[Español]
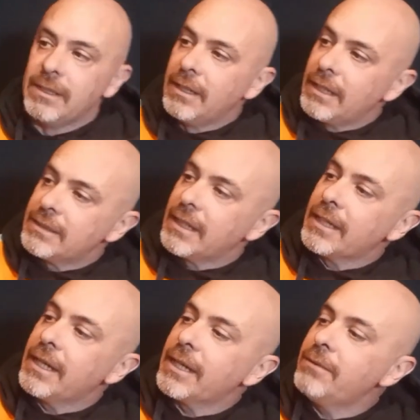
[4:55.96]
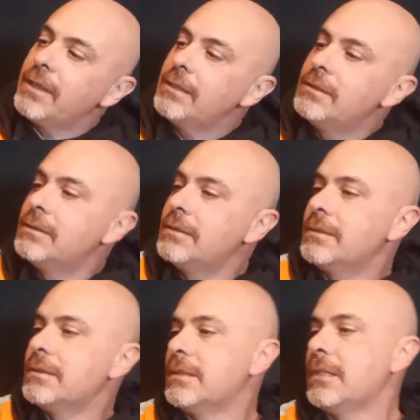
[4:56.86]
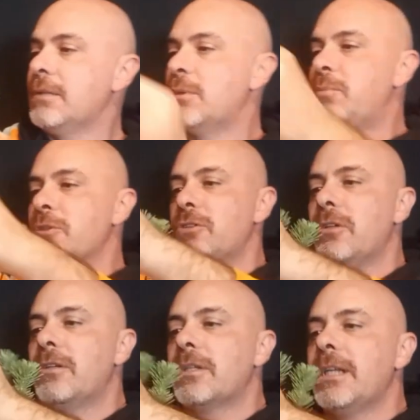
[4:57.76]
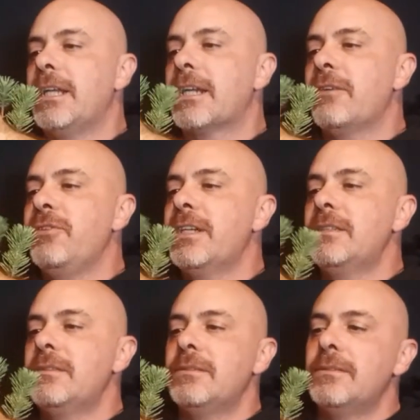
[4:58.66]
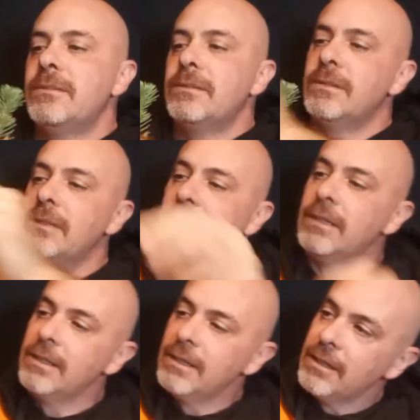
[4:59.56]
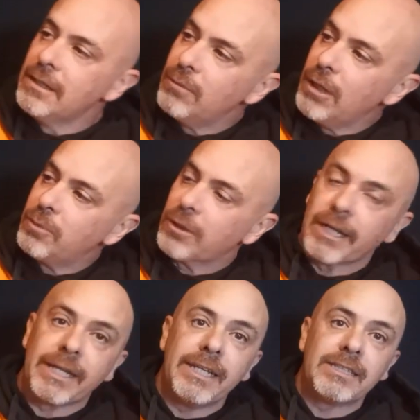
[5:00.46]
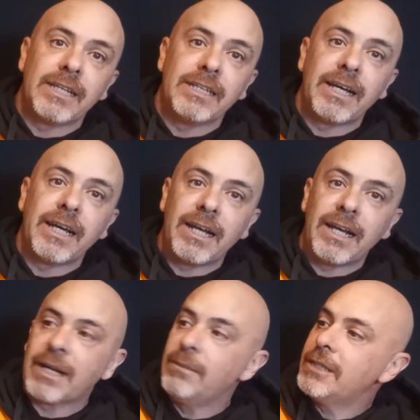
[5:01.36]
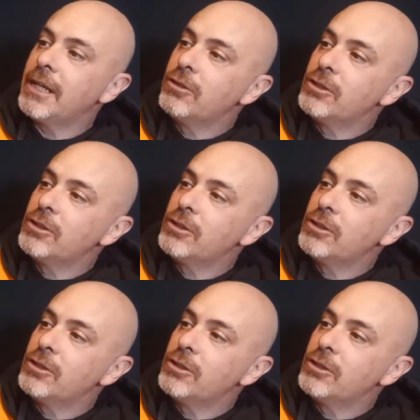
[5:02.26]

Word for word: hasta aquí arriba, le hemos puesto lo que es la rafia, ¿vale? Porque aquí está ya la ramita, no